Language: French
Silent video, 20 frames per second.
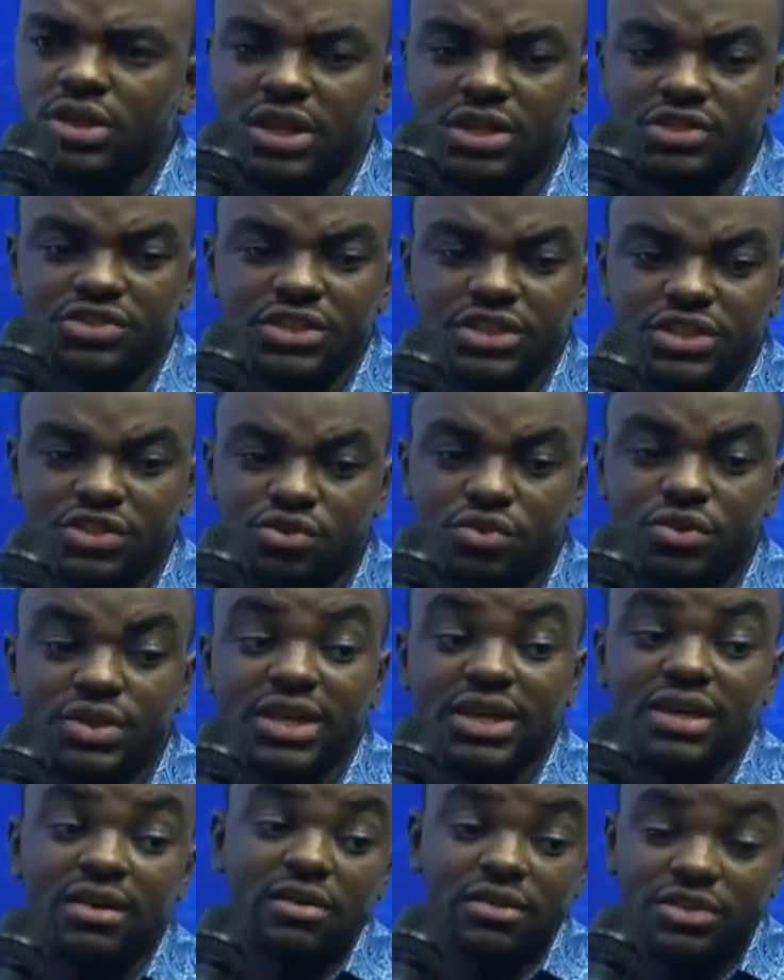la gestion
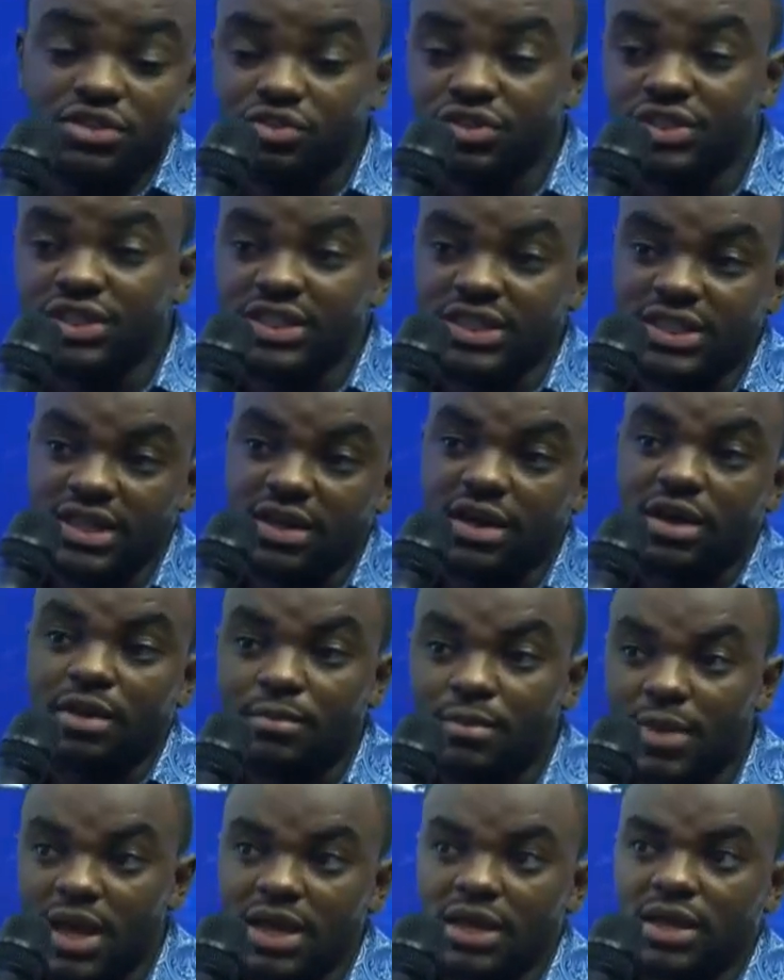des grandes sociétés en
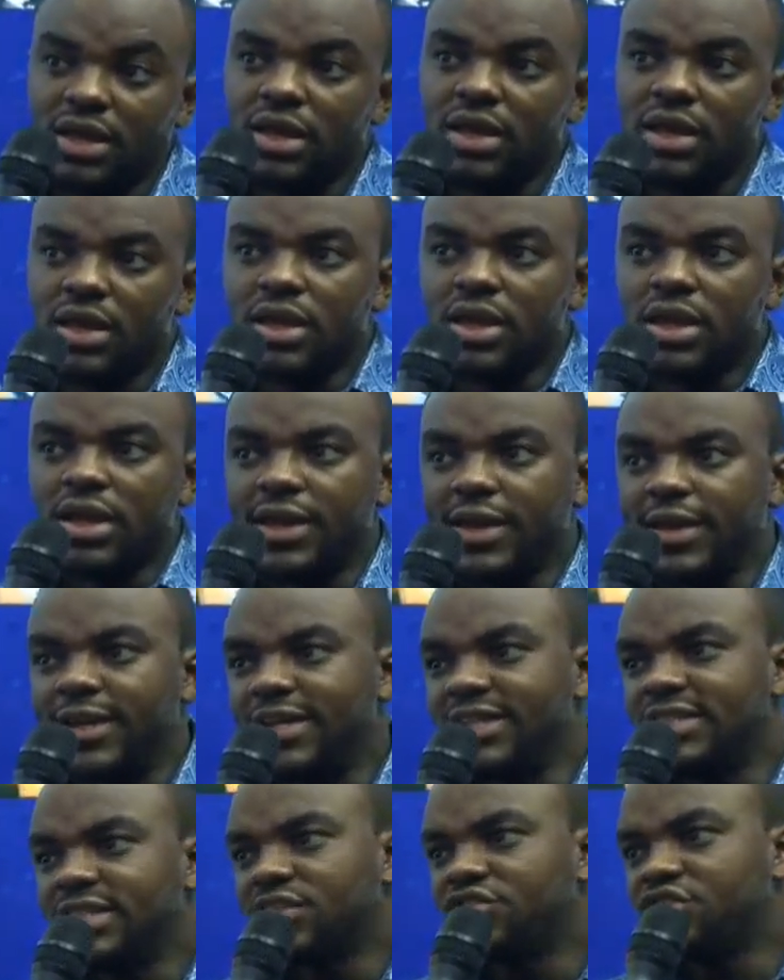main et
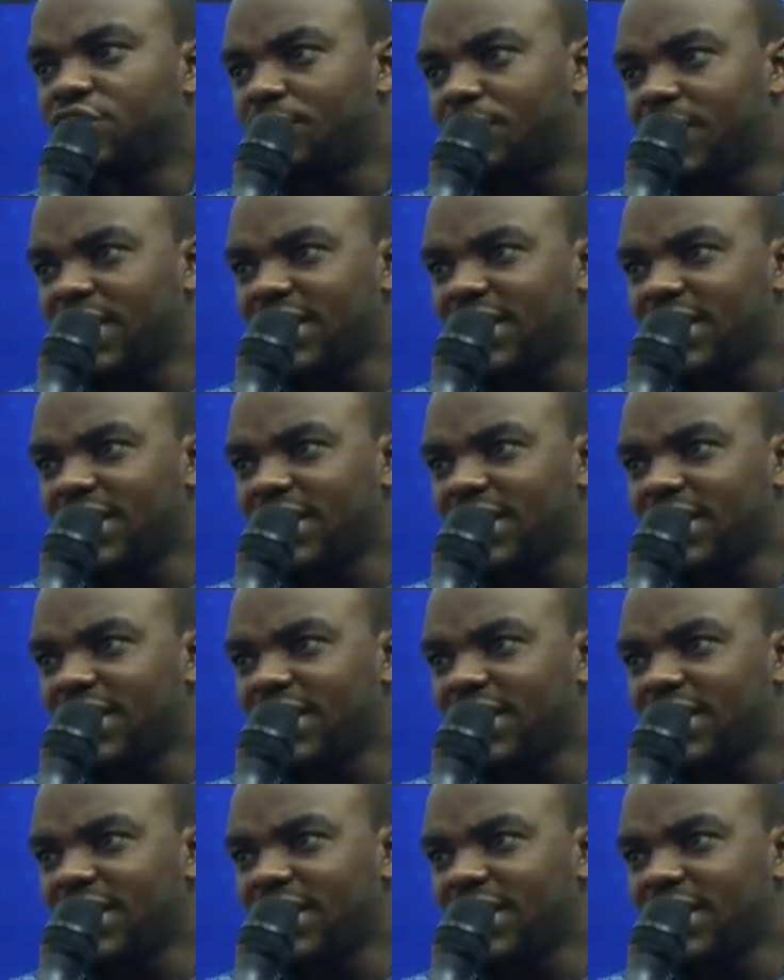ne sachant pas